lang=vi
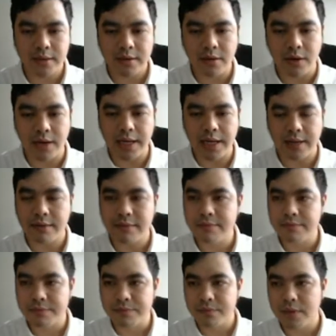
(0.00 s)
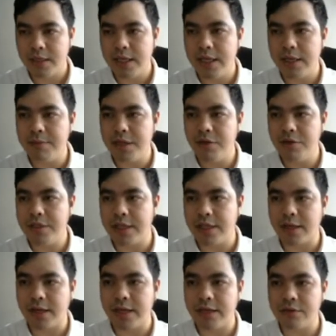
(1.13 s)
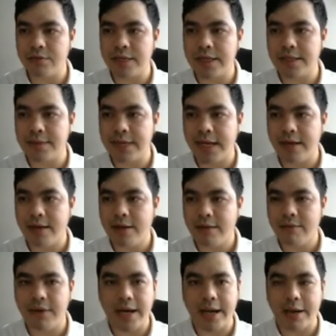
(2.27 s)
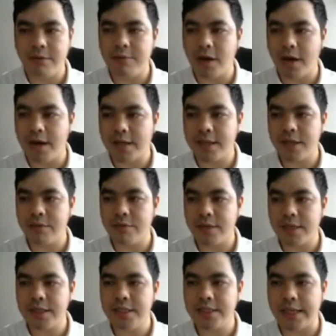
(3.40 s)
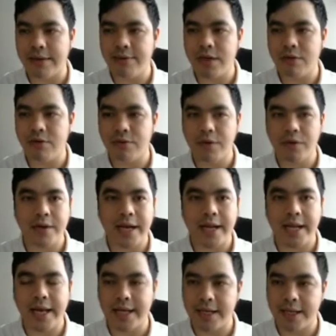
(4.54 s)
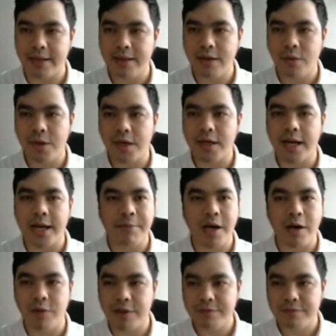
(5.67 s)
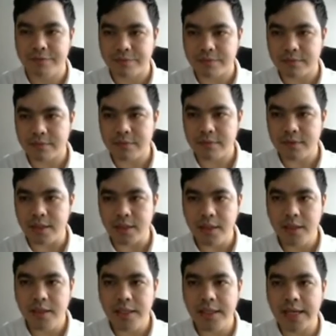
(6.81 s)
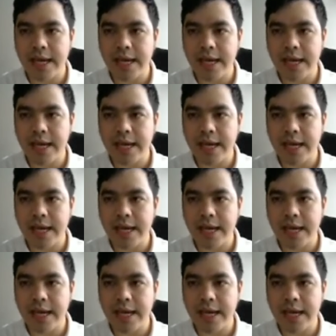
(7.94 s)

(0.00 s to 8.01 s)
đó là khi mà điều chỉnh là chúng ta tham gia và ngày hôm đó là thế cũng đã chia sẻ về cổ phiếu KDH này hoặc là Lam Long này thì